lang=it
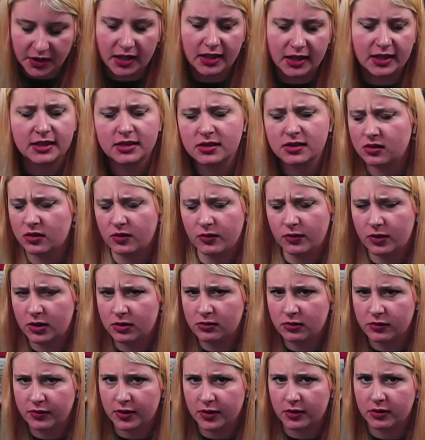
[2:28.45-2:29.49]
All'inizio non
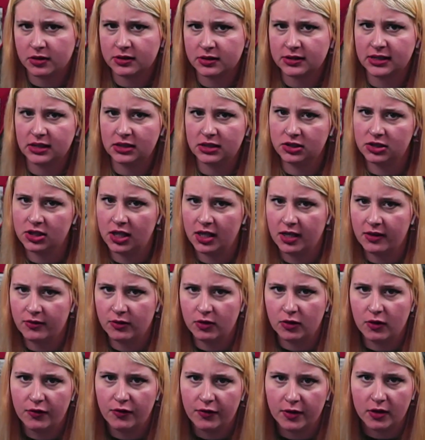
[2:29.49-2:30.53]
volevo fare una cosa del genere,
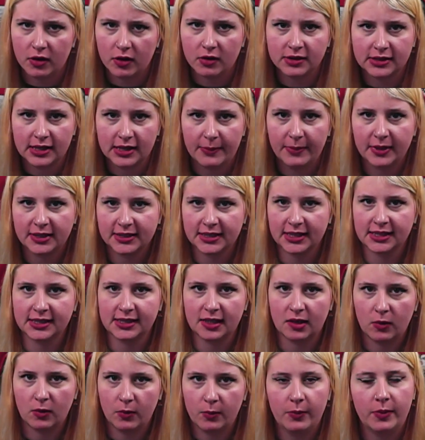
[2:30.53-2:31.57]
volevo fare una cosa
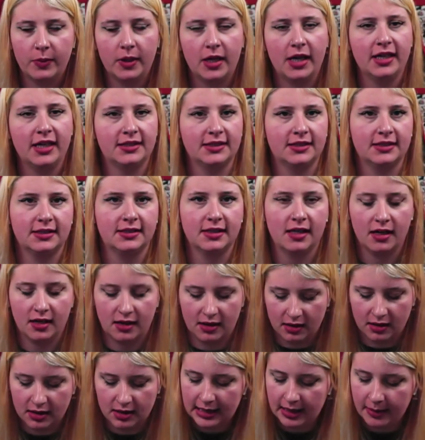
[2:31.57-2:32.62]
abbastanza
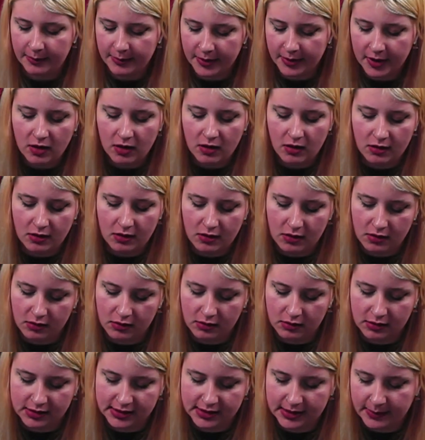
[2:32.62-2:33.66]
complessa,
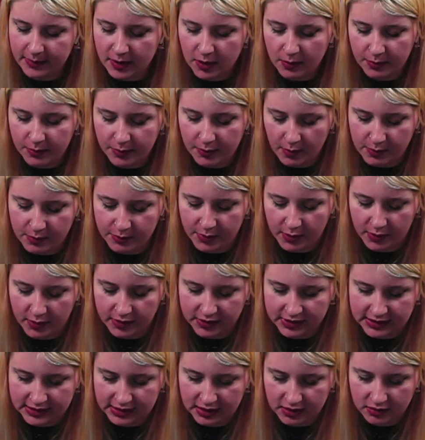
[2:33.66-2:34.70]
però sembra un po' un
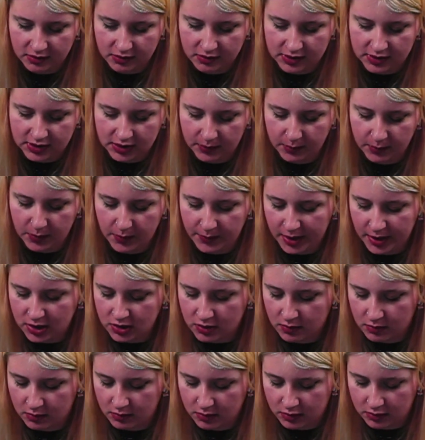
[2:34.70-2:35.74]
poster così, mi
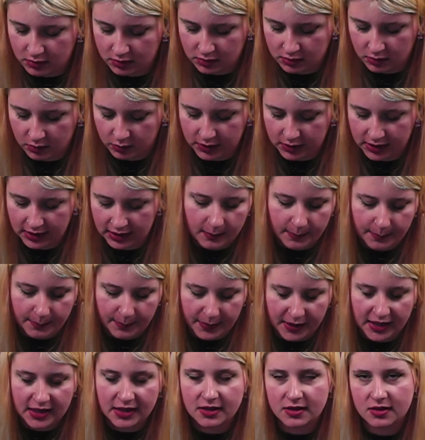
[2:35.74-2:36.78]
piace molto, quindi
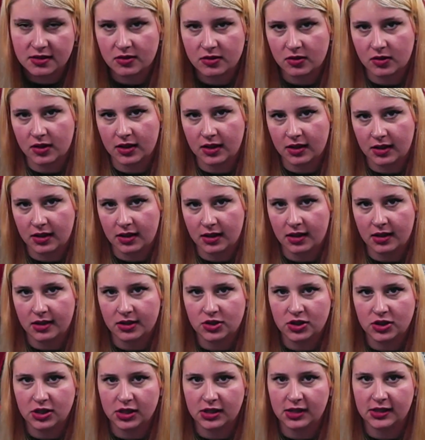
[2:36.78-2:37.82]
penso che
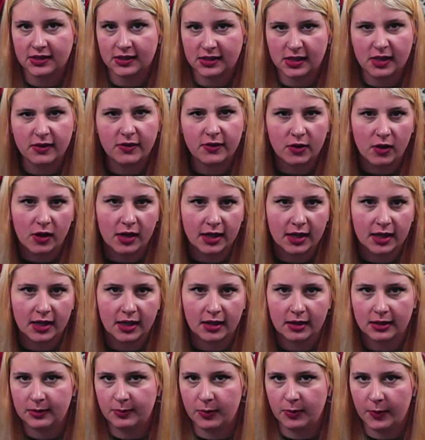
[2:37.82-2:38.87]
ci scriverò
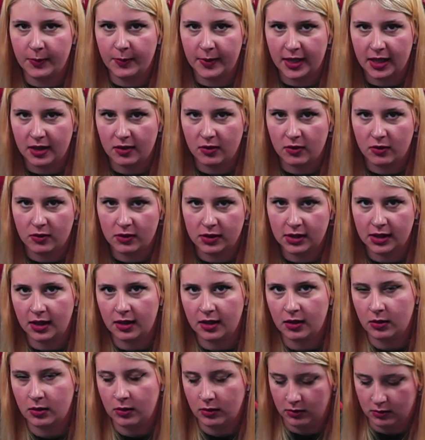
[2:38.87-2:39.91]
anche tipo
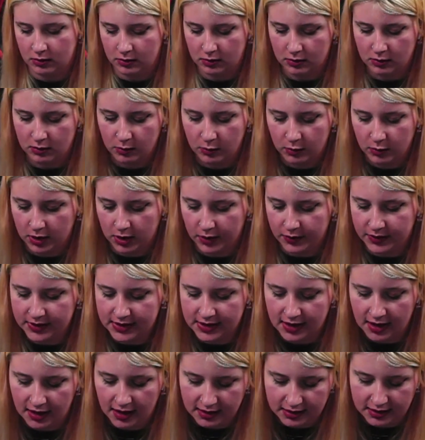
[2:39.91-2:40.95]
paranoia o comunque
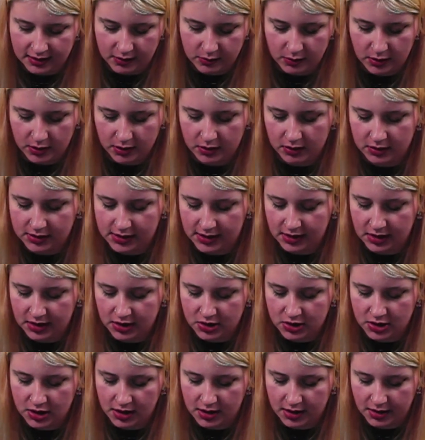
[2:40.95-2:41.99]
outsider, una cosa
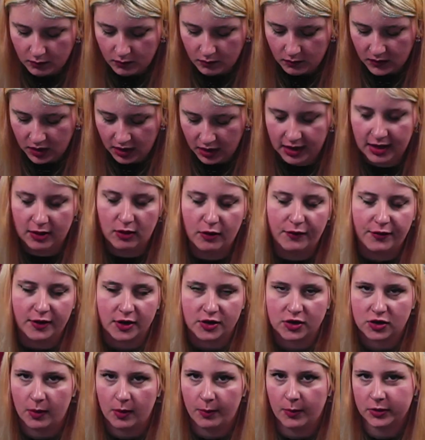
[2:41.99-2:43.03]
del genere, e lo
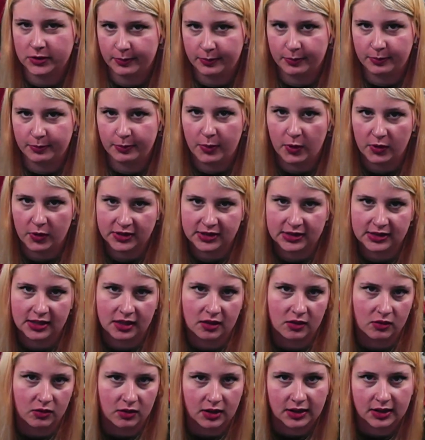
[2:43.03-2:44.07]
faccio a mo' di
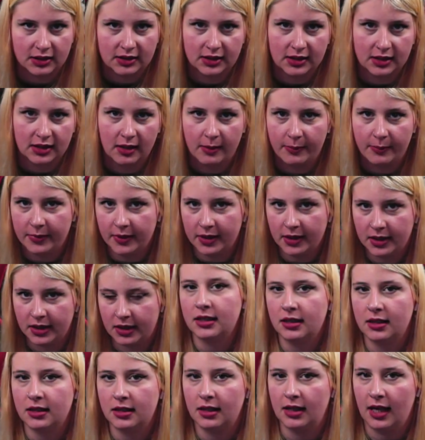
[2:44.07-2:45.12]
poster locandina
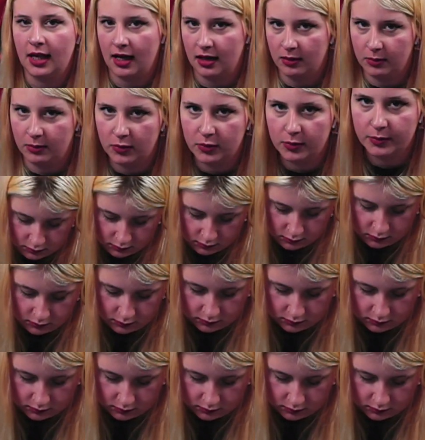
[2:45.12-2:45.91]
per l'album.